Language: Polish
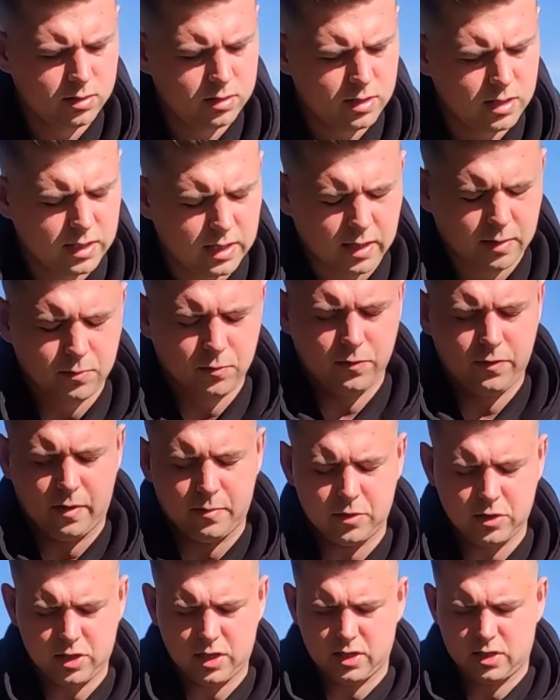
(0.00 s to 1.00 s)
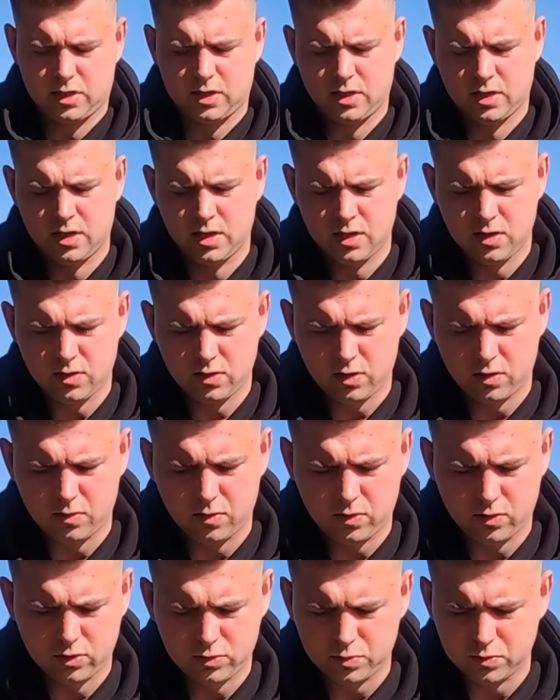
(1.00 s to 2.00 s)
Tak jak mówię, myślę, że
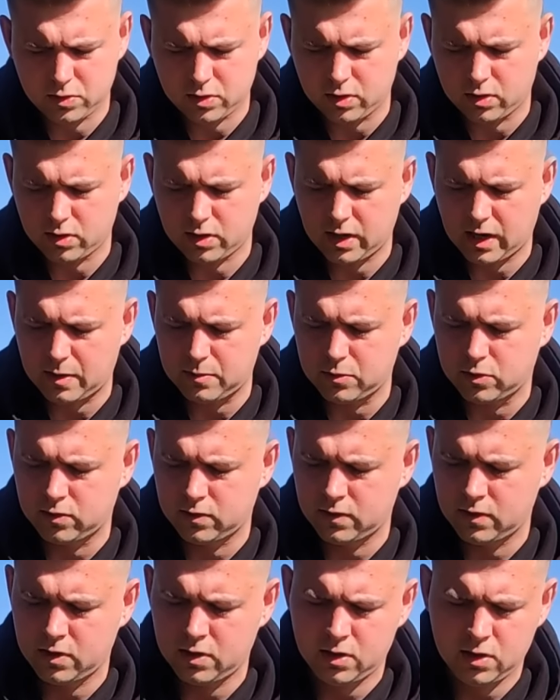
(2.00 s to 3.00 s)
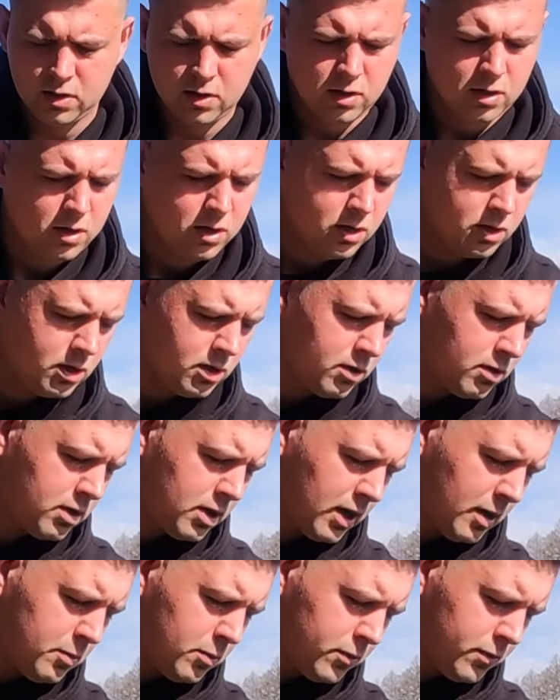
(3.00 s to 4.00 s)
około 8 kg.
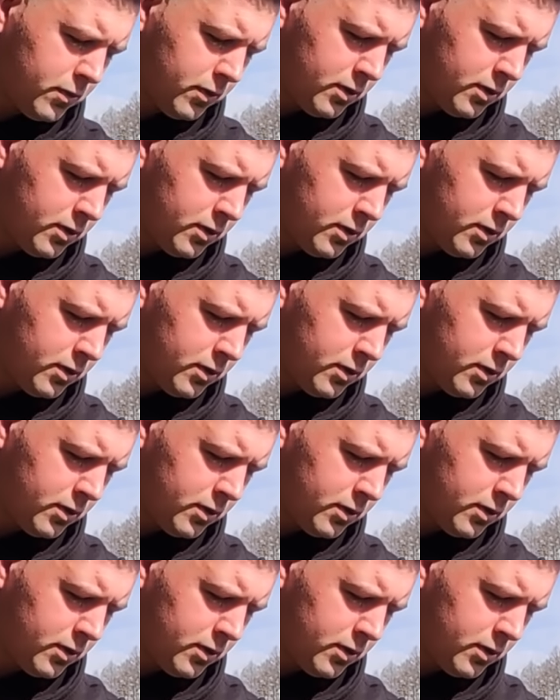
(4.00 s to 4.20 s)
Kilogramów.